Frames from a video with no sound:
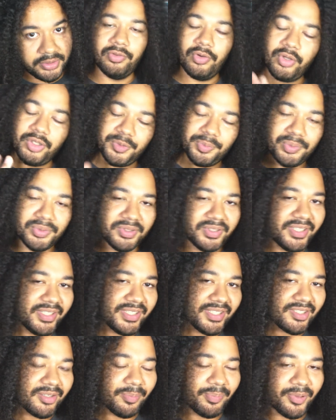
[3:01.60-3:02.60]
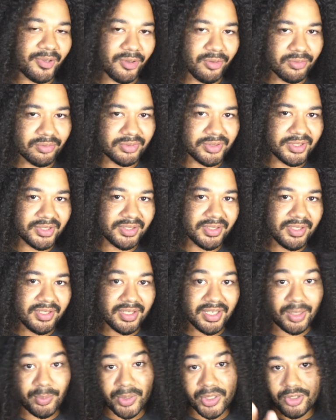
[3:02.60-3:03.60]
Eu vou responder essa pergunta.
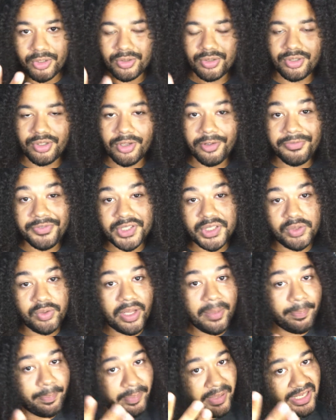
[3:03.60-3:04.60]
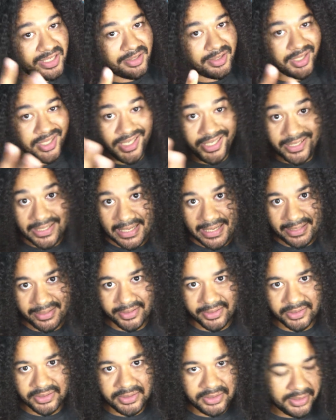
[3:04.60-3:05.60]
A Microsoft não é besta nem
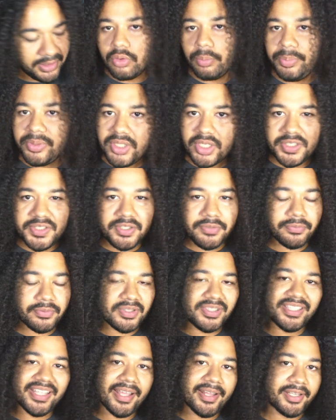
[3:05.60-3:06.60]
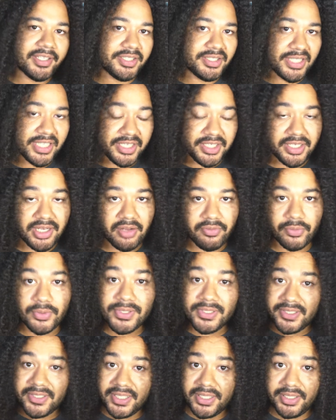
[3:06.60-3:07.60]
nada. O objetivo dela de deixar
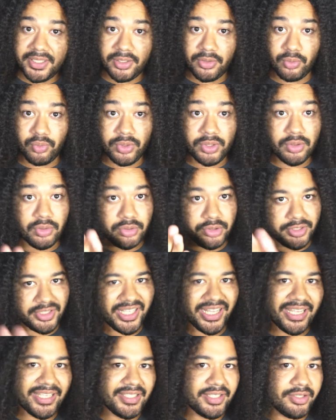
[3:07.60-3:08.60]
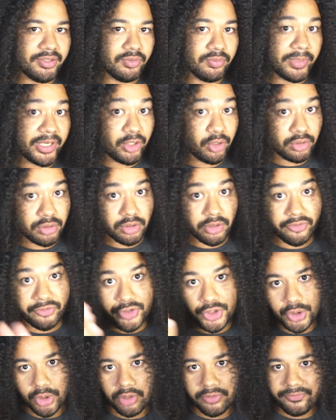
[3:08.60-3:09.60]
você ter um Windows 10 e um
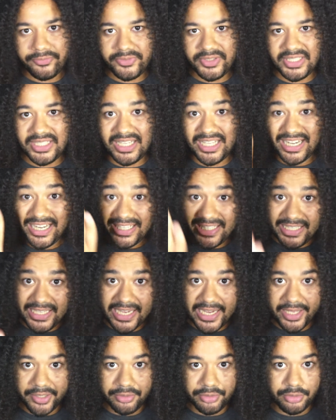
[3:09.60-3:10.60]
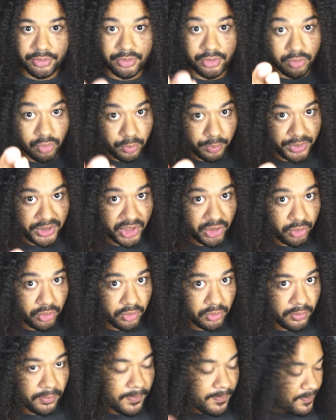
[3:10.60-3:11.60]
Microsoft Office craqueados no seu
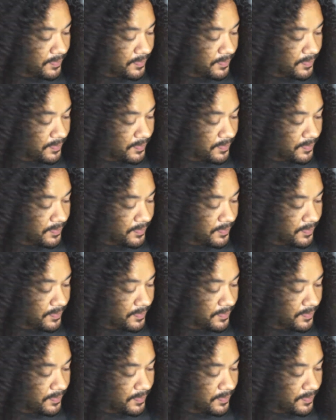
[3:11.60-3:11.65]
computador